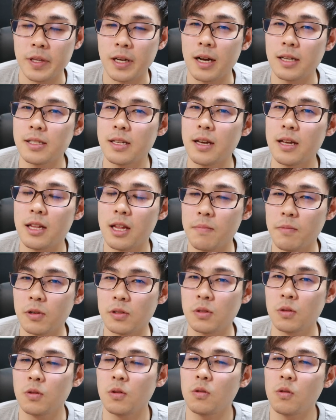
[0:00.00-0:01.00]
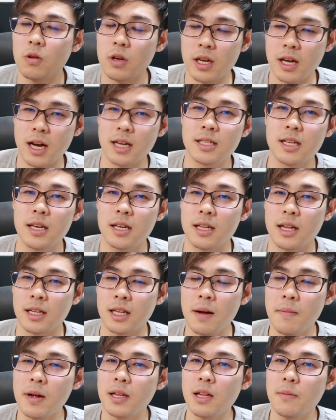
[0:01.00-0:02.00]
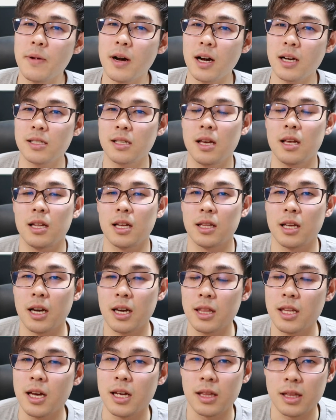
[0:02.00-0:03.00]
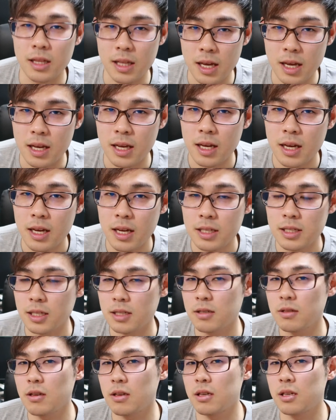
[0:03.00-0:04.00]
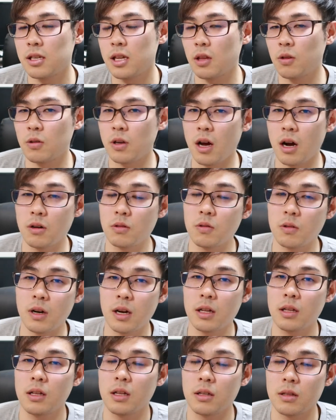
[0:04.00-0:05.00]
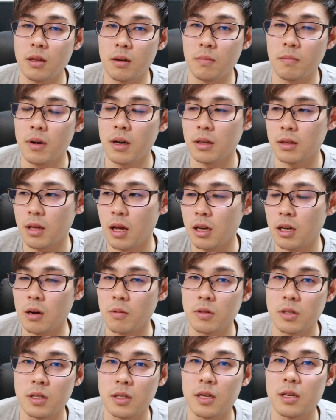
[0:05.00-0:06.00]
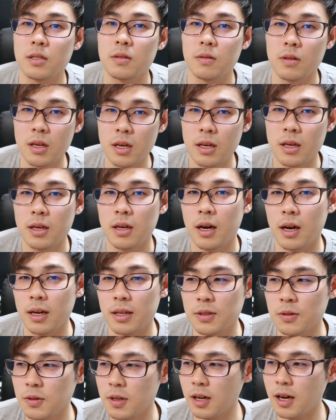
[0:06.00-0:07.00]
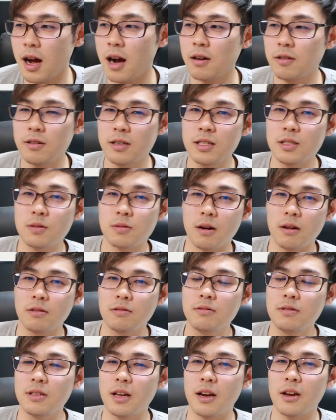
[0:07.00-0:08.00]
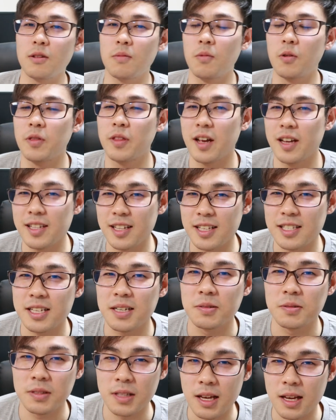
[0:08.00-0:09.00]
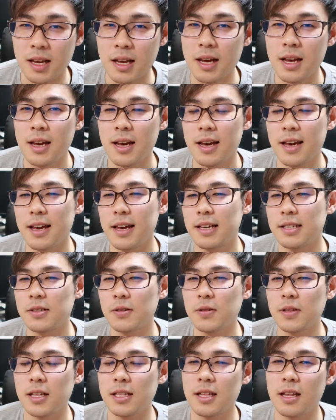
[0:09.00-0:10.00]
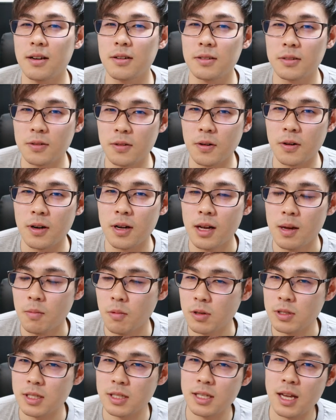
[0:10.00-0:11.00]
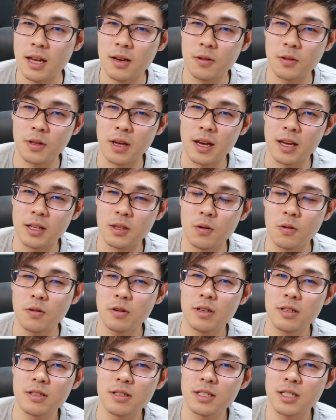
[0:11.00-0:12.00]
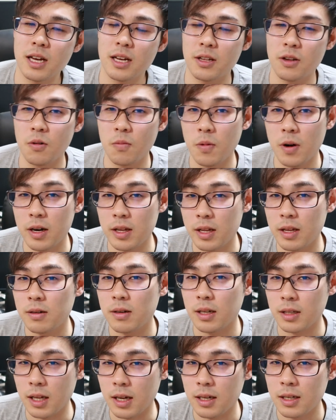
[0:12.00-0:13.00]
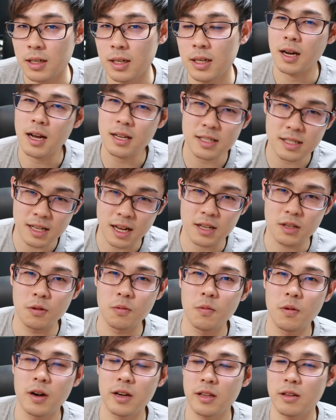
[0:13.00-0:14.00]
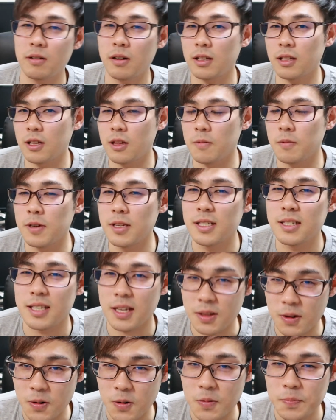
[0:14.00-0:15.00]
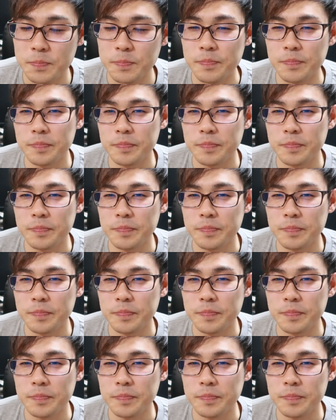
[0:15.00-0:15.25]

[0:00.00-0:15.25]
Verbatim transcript: 稼げてもその時稼げた、たまたま稼げただけであって、じゃあ次来た時あるのかって言ったら、まあないかもしれないですよね。はい。そんな確率とか運だけの問題になっちゃうんで、えー、そうなってくると、もし最後、え独立したいって思われてる方、かすかに思われてる方でもいいんですけど、